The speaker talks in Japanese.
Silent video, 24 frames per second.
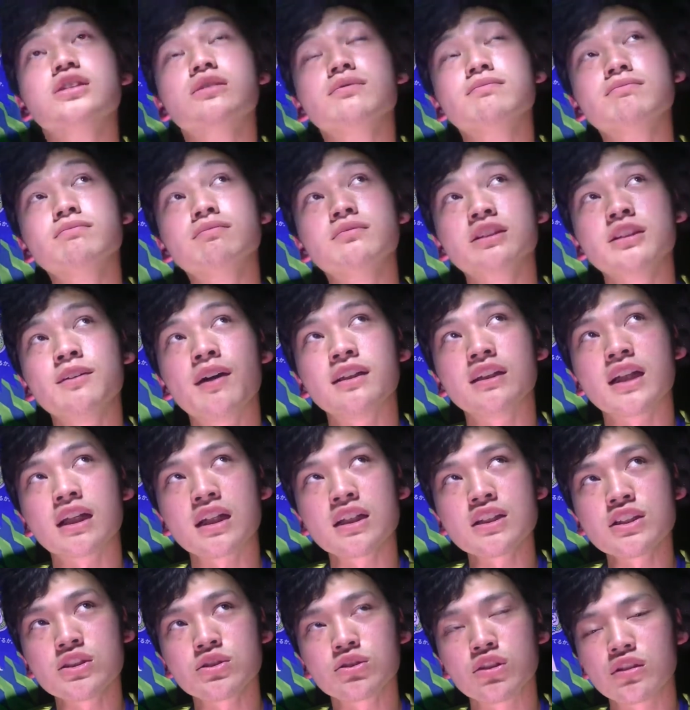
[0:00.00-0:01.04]
うん、今
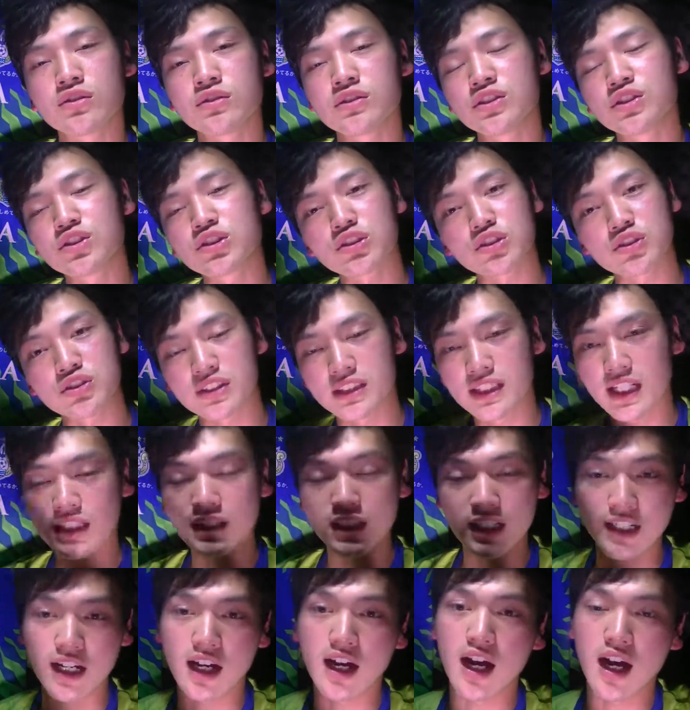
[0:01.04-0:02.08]
75分ちょっと過ぎたあ
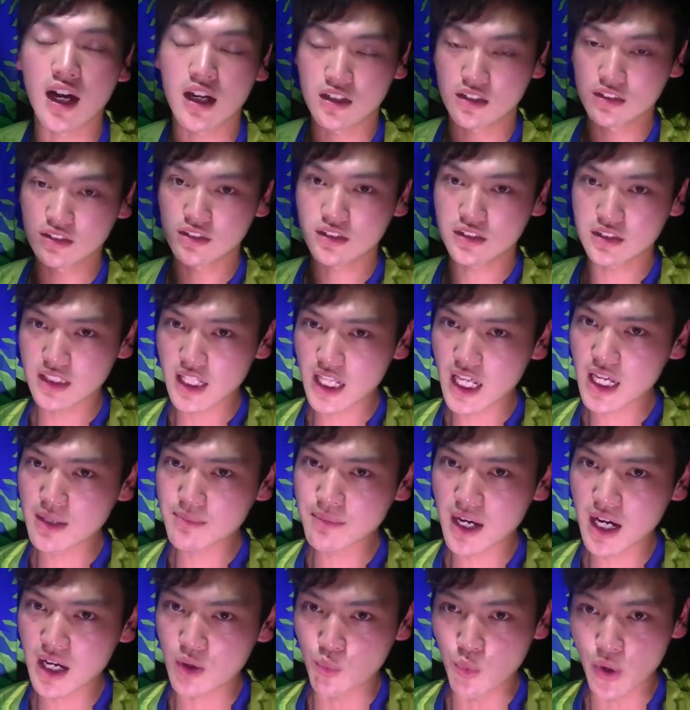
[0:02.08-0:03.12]
たりから。で、
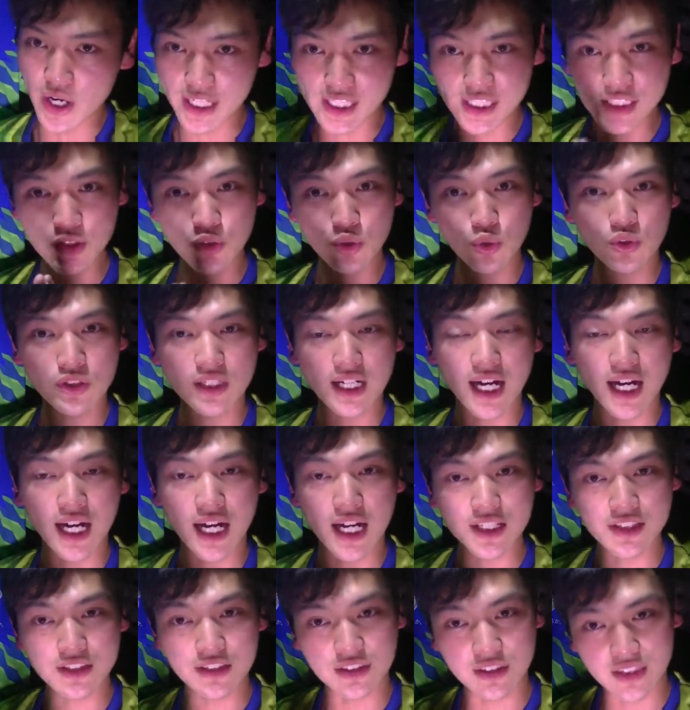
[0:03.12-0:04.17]
まあ、ウェリントンが
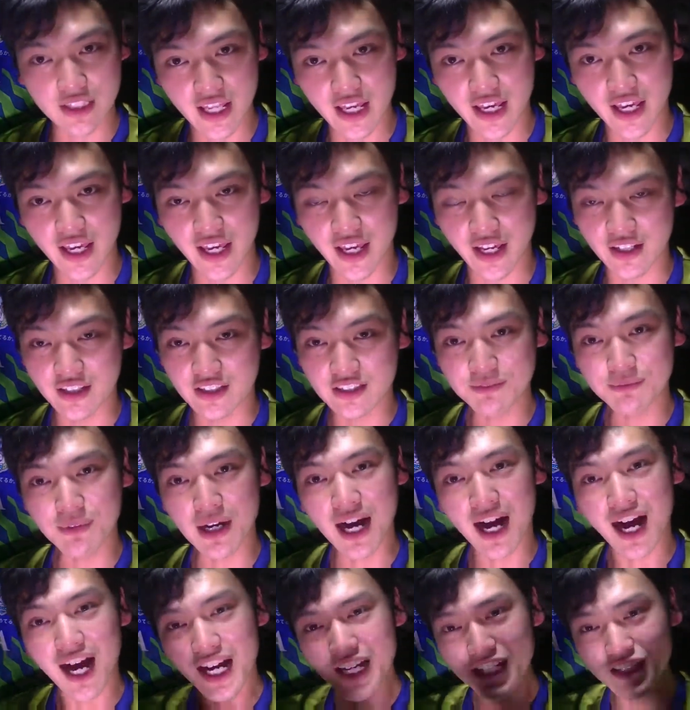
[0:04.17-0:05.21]
入って、まあ、
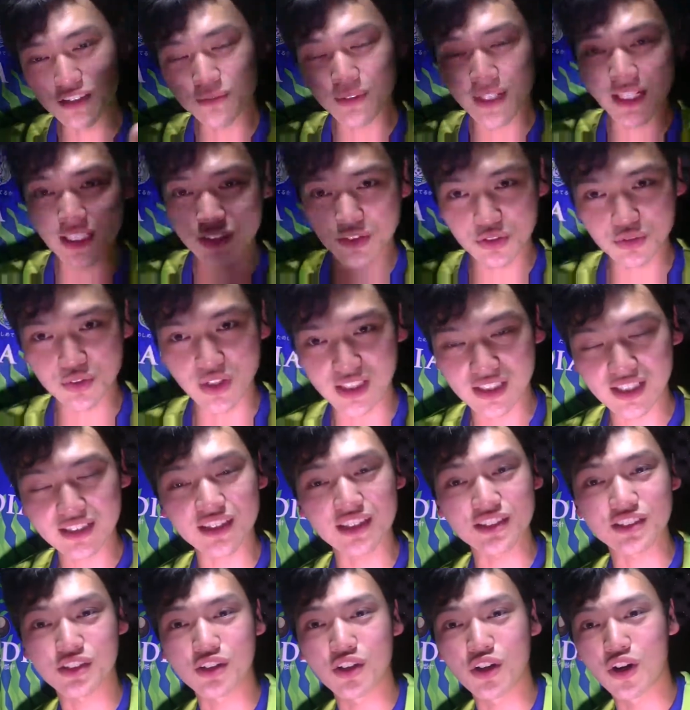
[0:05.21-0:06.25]
入る前がちょっとあれだった
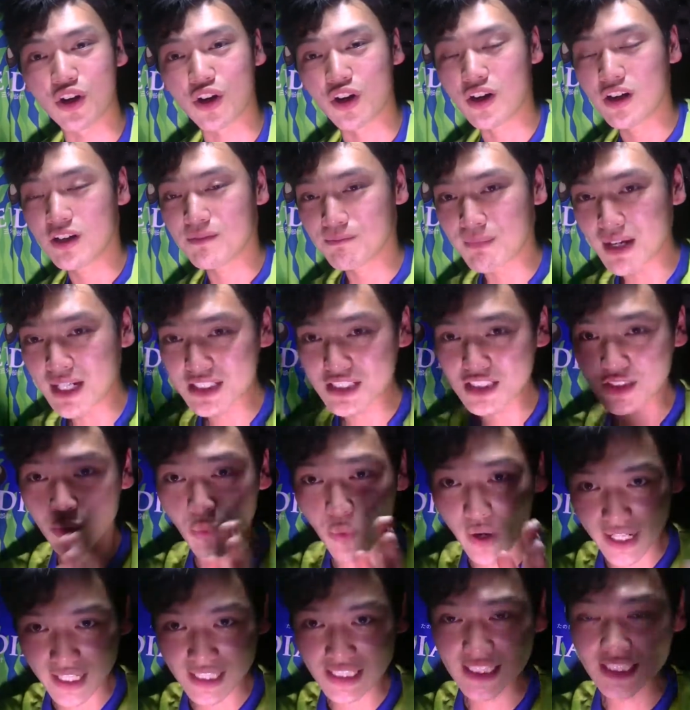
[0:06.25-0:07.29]
んですけど、まずウェリン
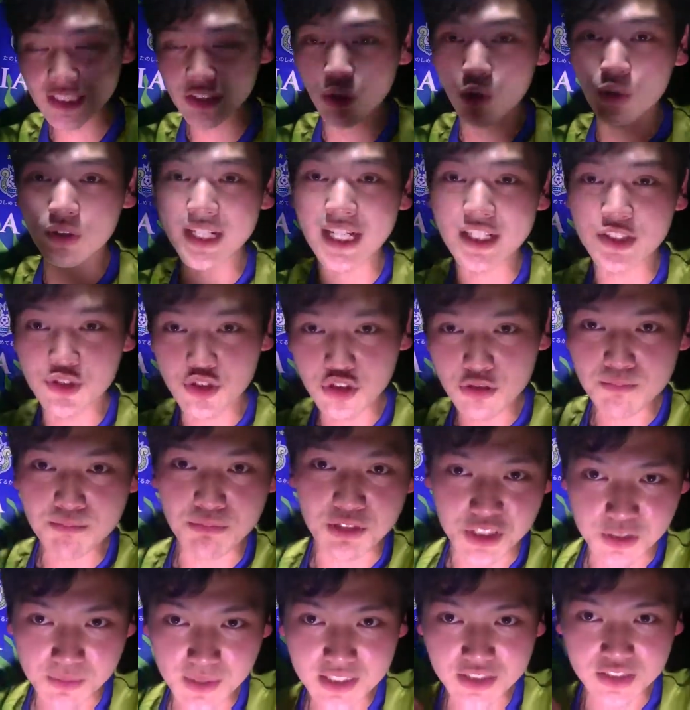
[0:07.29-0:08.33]
トンが準備
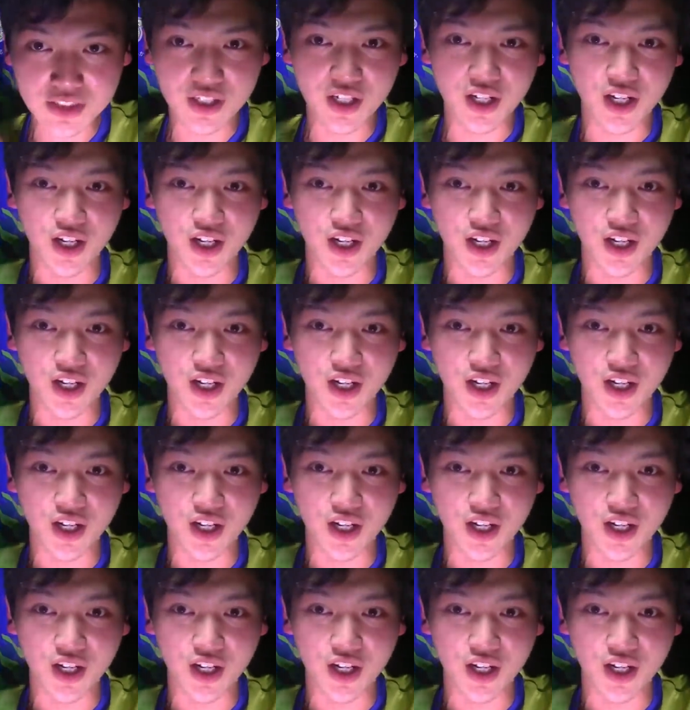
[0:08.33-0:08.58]
します。